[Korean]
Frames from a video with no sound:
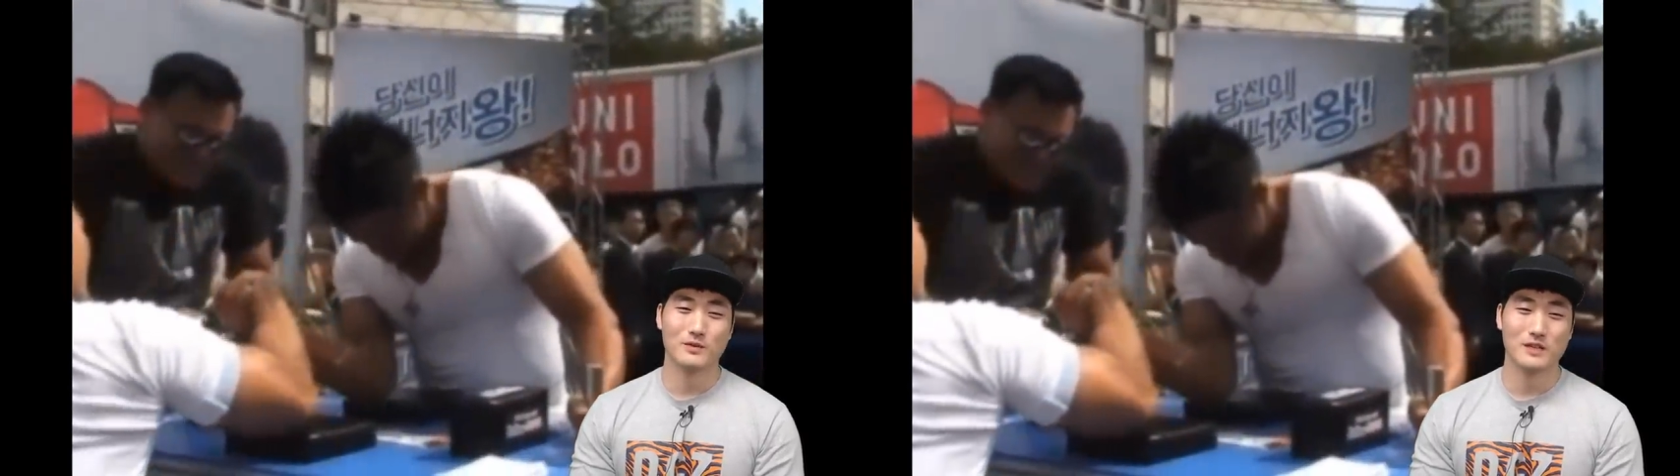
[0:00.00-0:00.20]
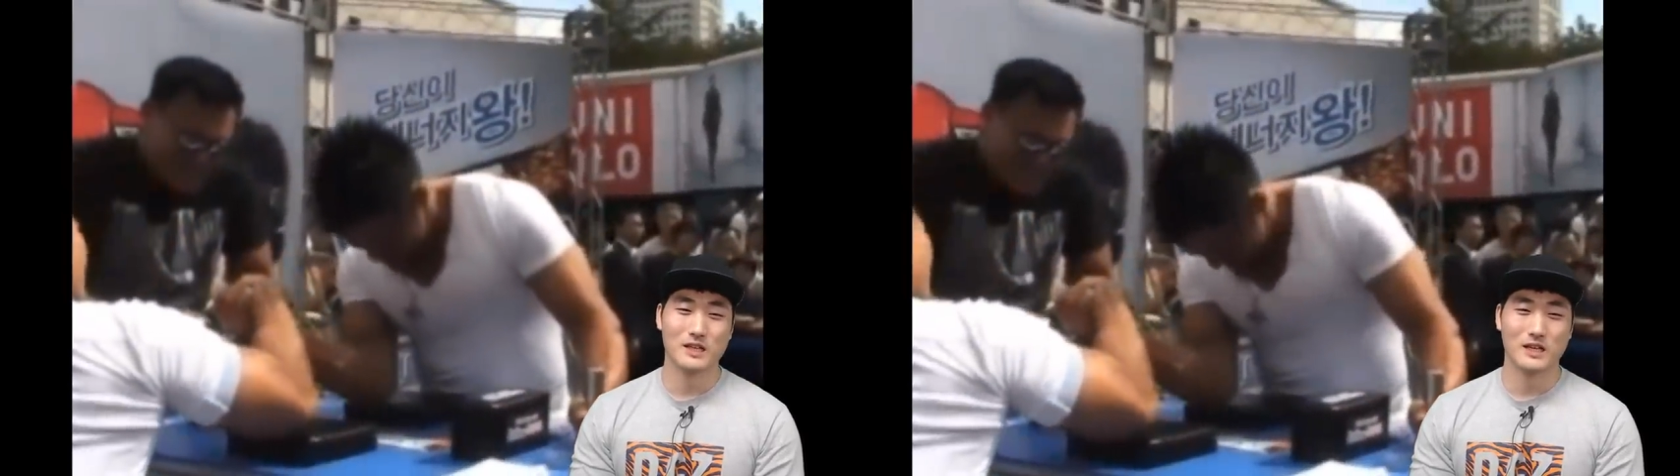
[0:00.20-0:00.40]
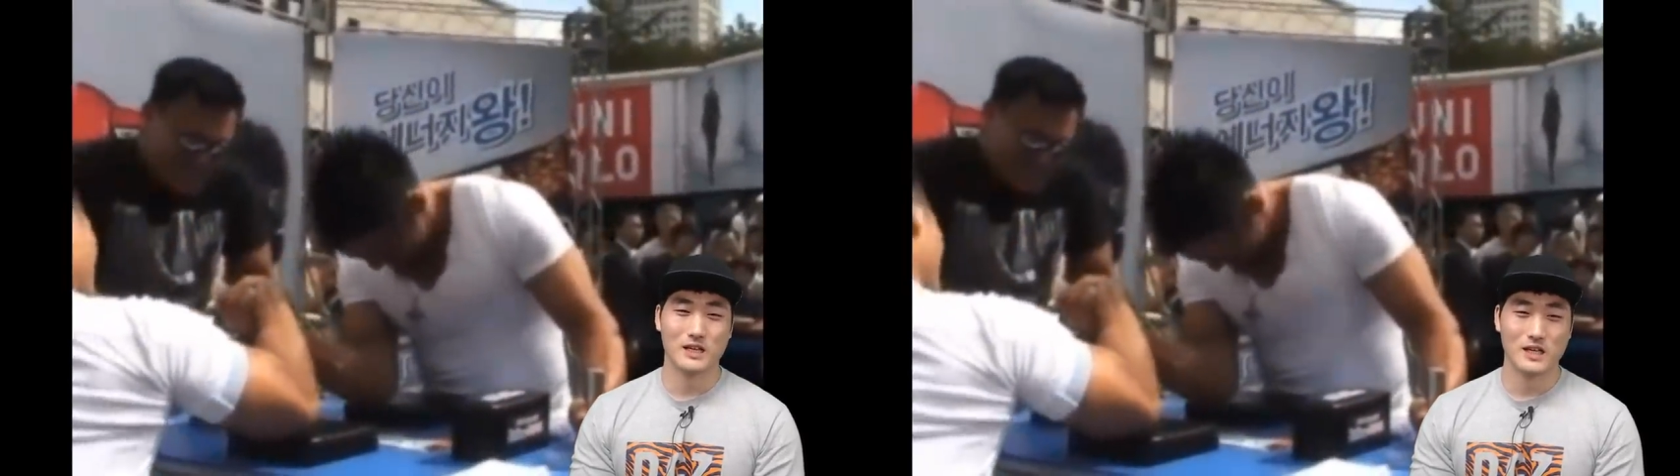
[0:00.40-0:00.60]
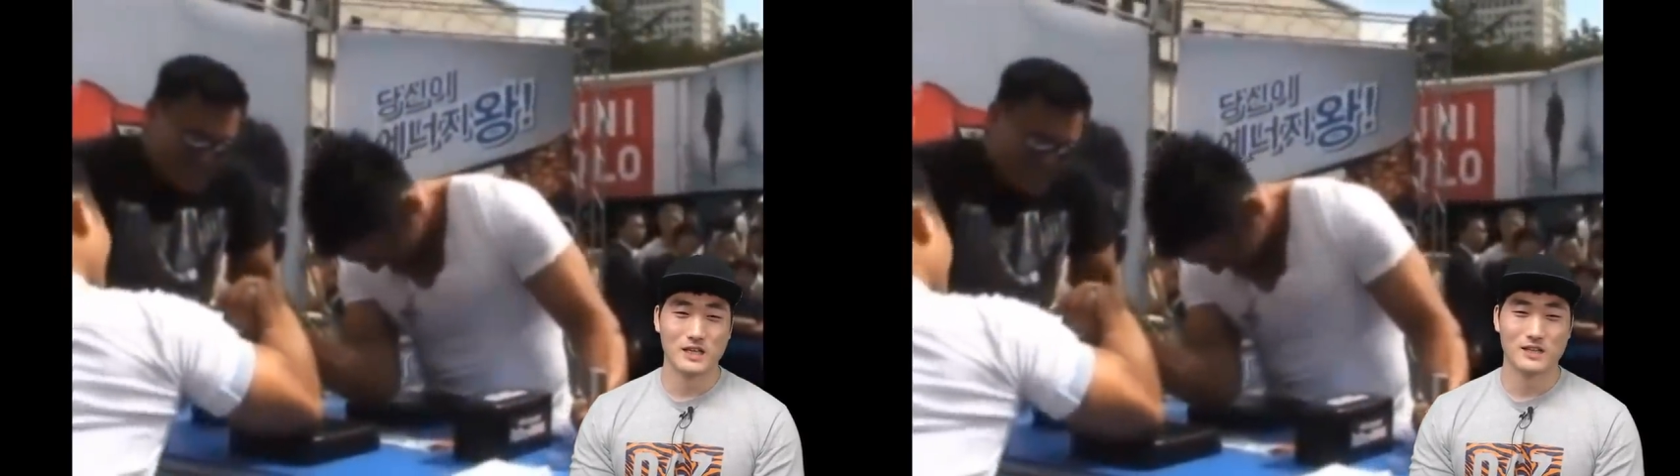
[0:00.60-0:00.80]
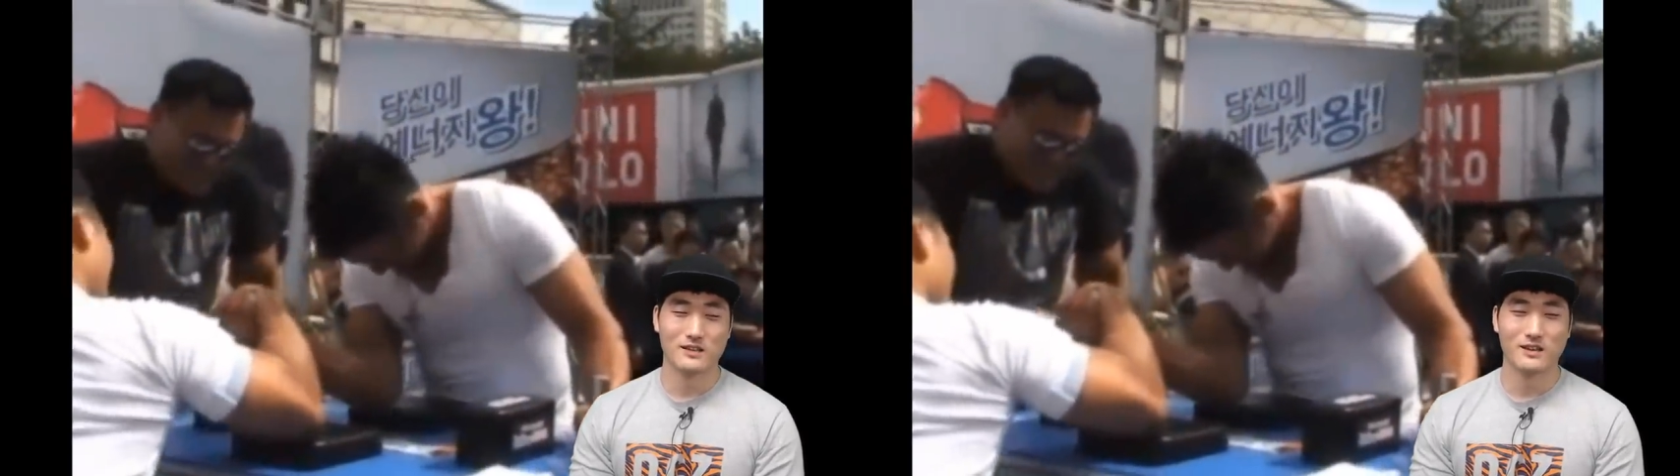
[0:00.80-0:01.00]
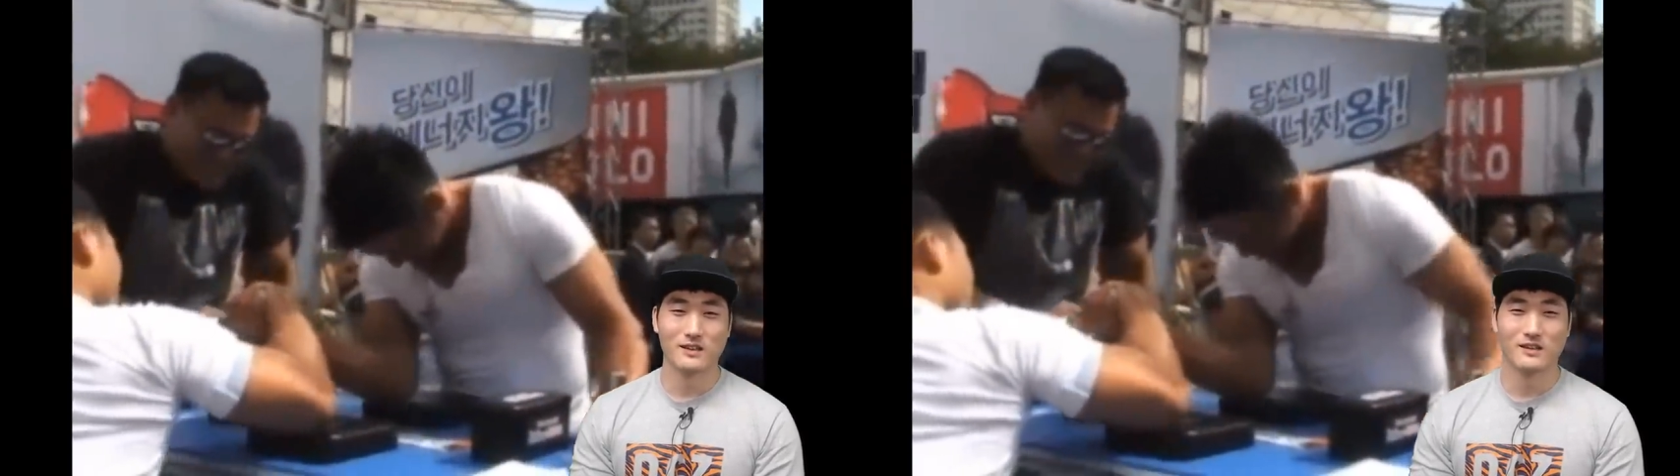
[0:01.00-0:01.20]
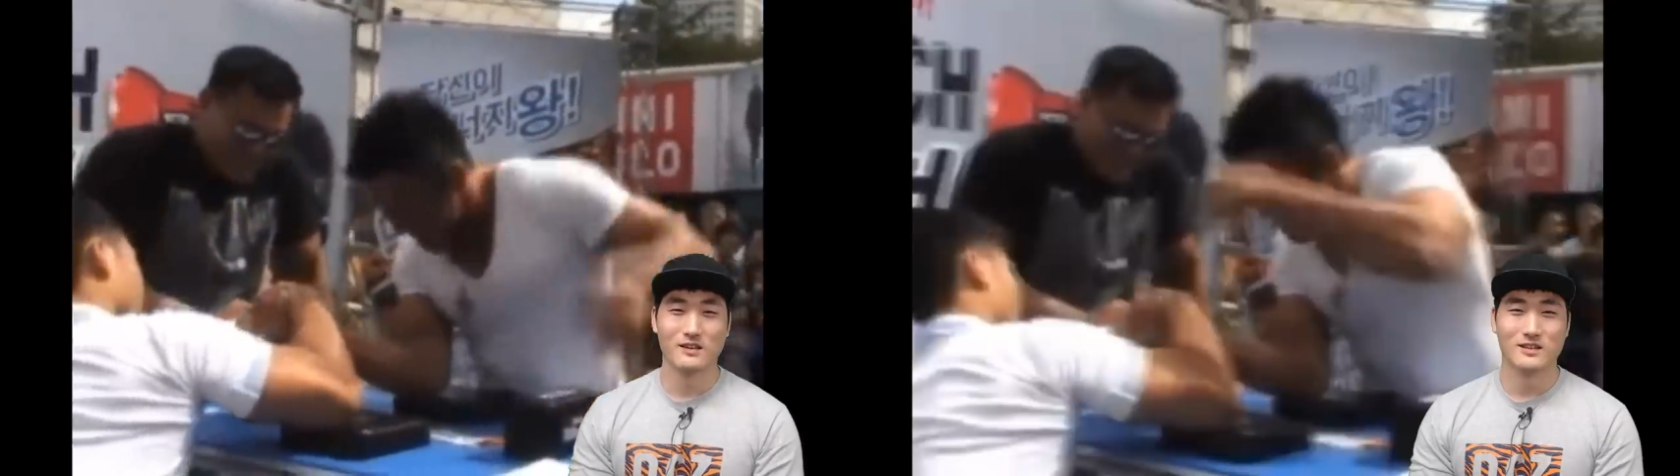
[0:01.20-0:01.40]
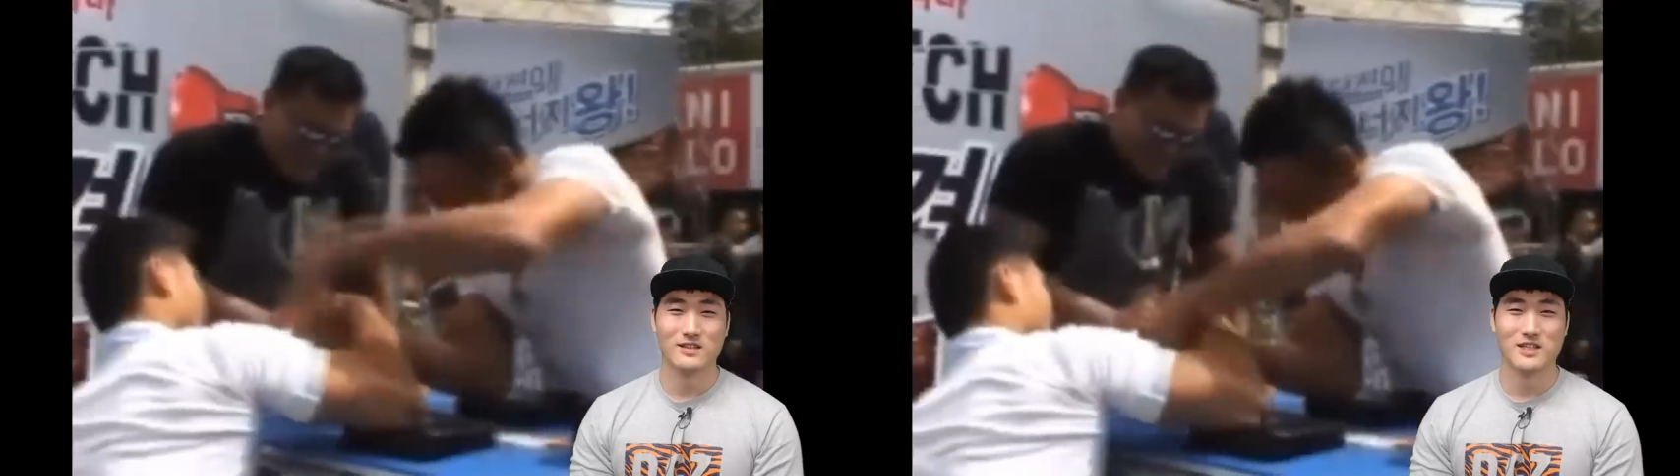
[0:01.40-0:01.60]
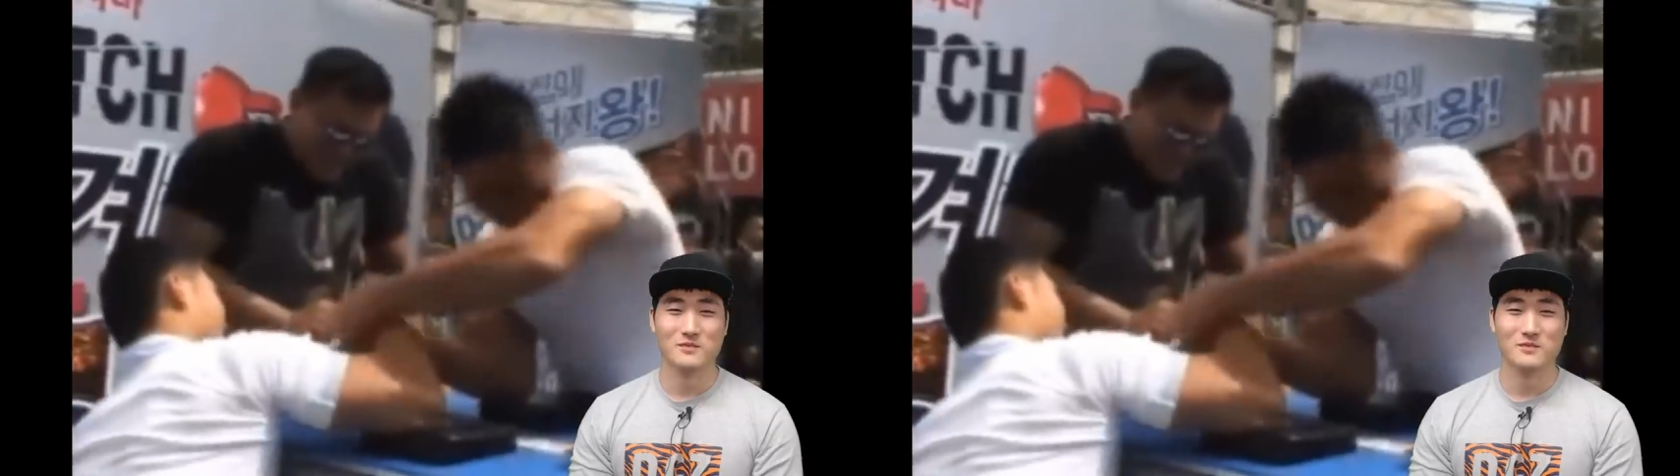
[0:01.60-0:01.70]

보니까 예,